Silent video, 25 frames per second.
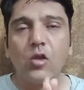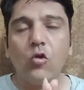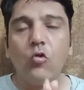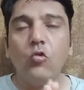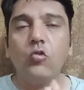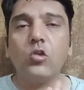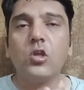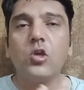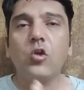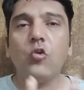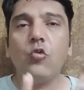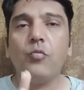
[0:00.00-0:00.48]

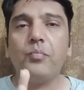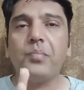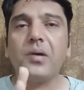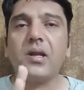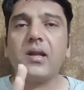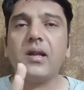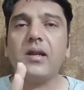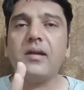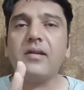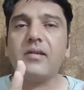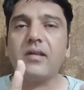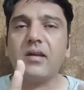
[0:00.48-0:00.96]
उनके ऊपर
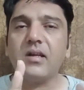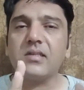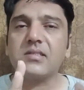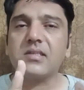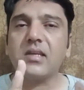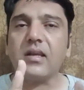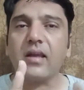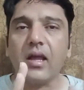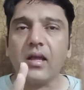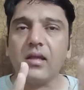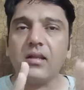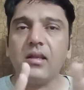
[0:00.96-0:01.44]
इंटरेस्ट
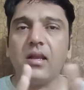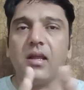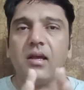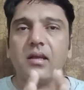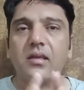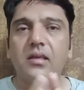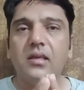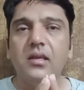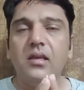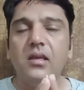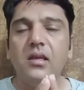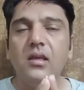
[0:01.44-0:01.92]
लग
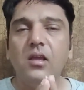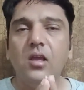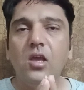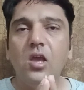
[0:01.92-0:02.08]
लग के